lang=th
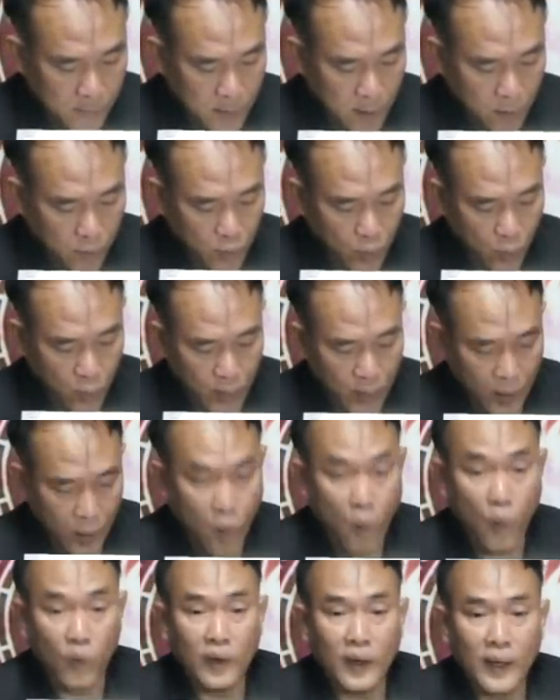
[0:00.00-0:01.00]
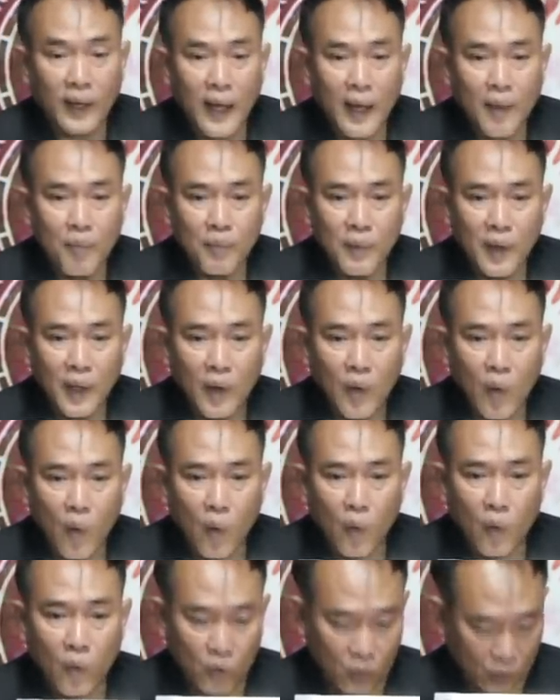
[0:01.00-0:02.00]
ดาวศุกร์เลขหกนะครับ เลขห
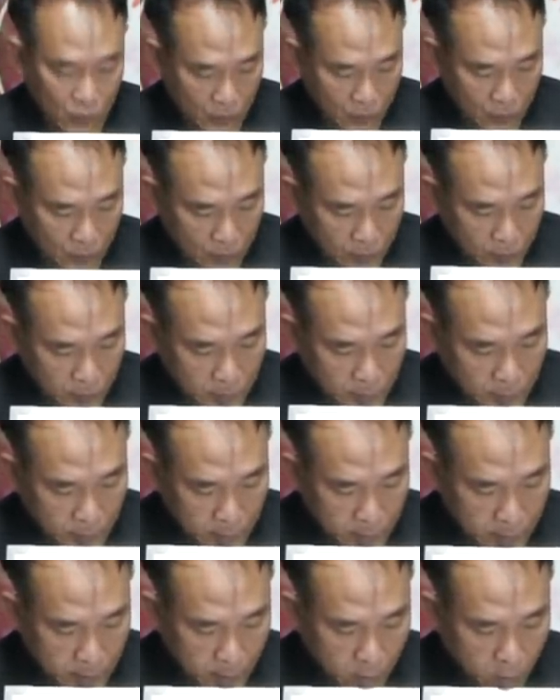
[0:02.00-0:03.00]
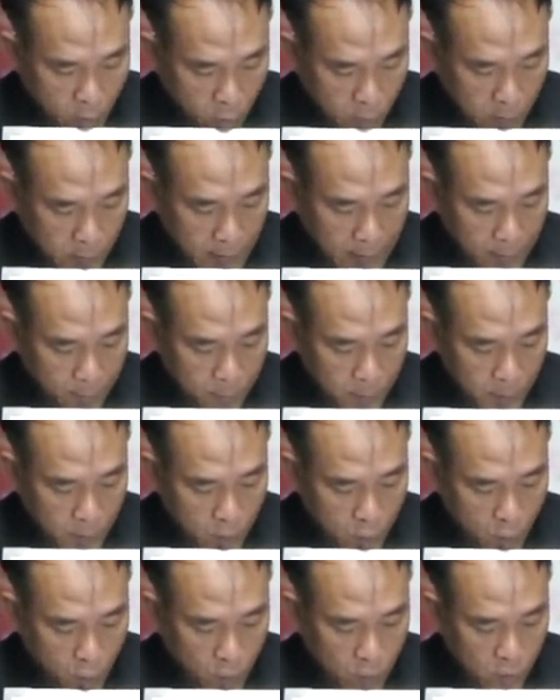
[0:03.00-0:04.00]
ก เลขหกนะครับ เลข
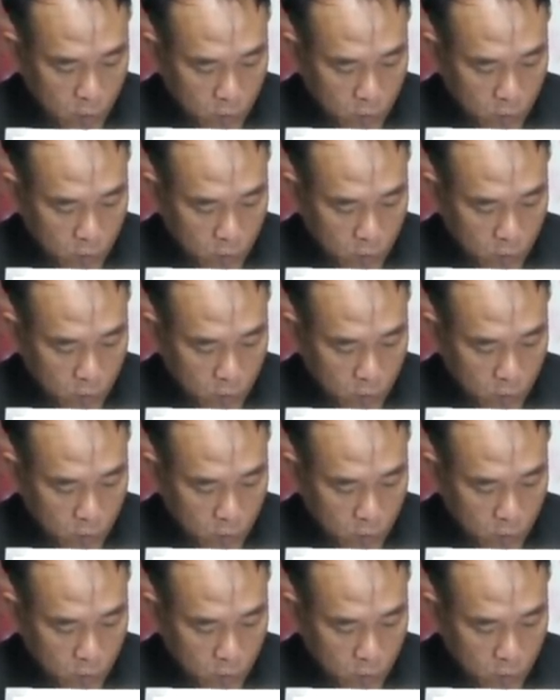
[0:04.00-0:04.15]
หก